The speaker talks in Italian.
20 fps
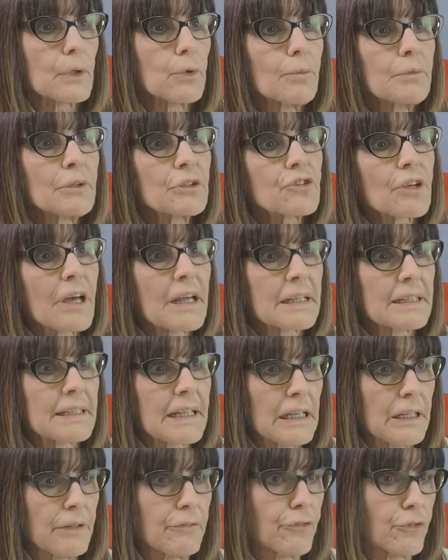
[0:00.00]
cominciare
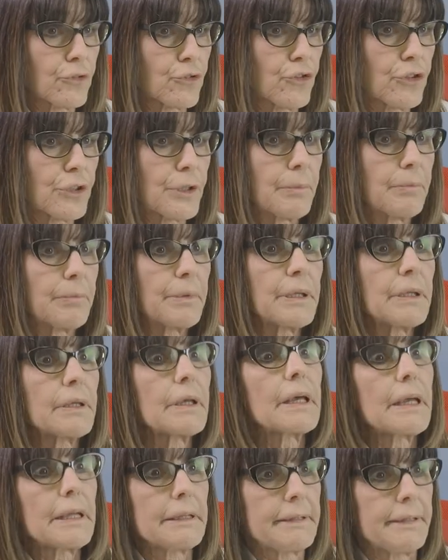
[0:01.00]
dai linfociti
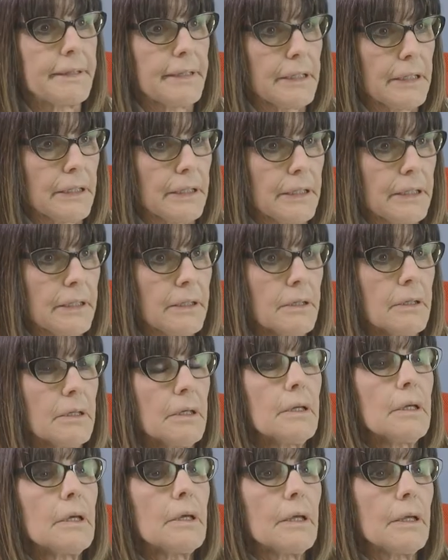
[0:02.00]
B e T
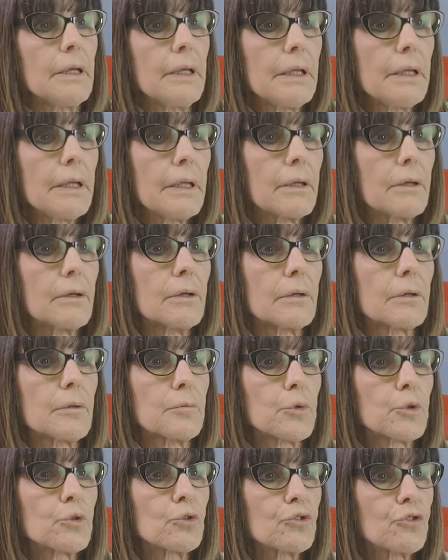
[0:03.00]
e eh,
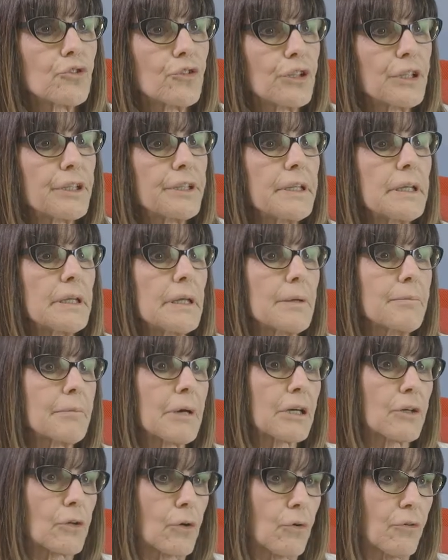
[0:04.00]
monociti e
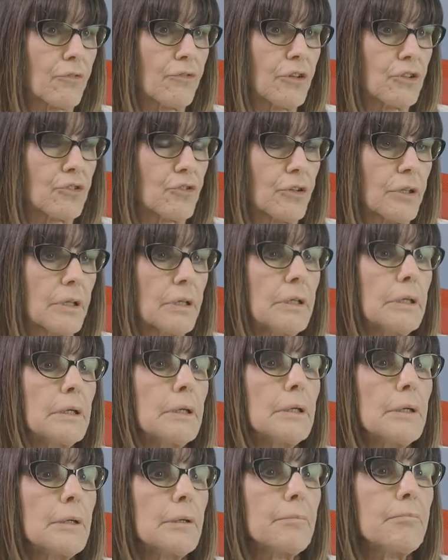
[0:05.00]
macrofagi,
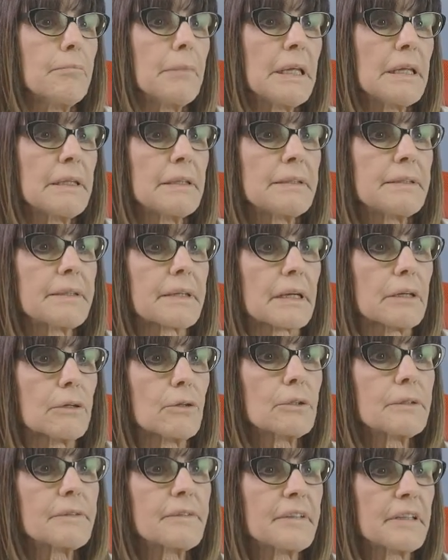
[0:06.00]
mentre
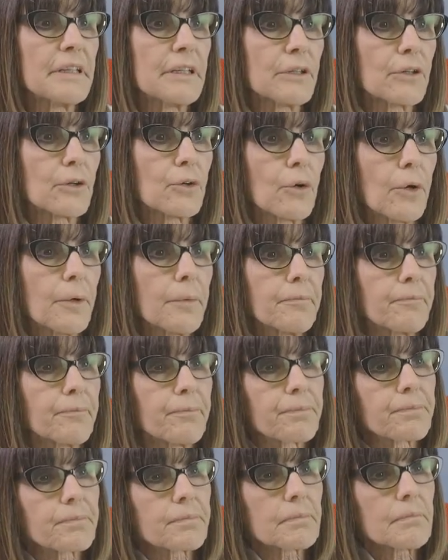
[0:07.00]
lo zinco
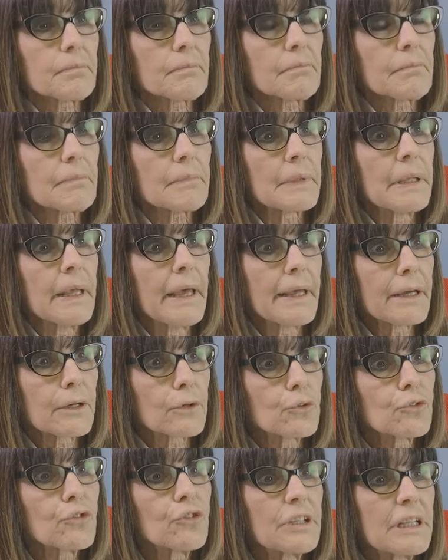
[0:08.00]
è
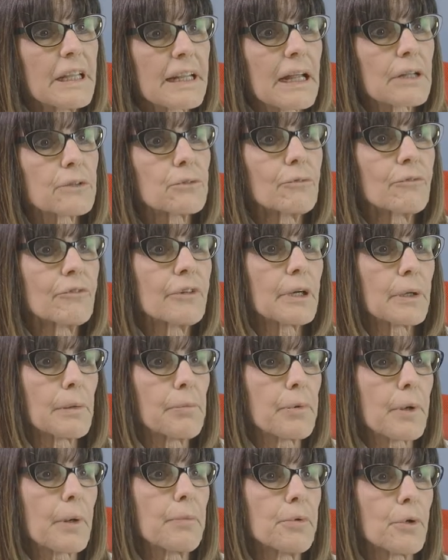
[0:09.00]
considerato un vero e
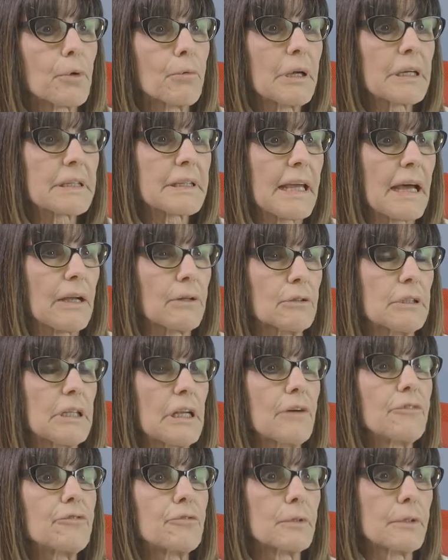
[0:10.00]
proprio guardiano
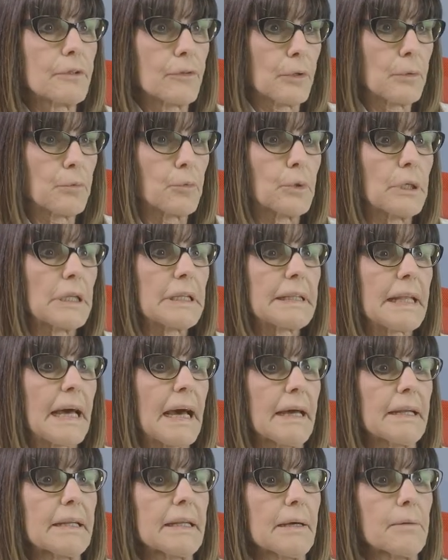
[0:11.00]
della funzione
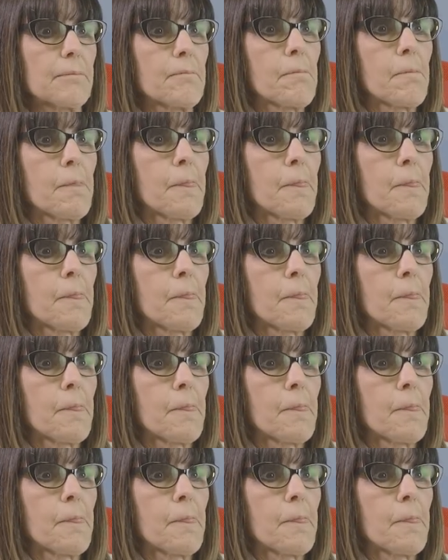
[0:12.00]
immunitaria,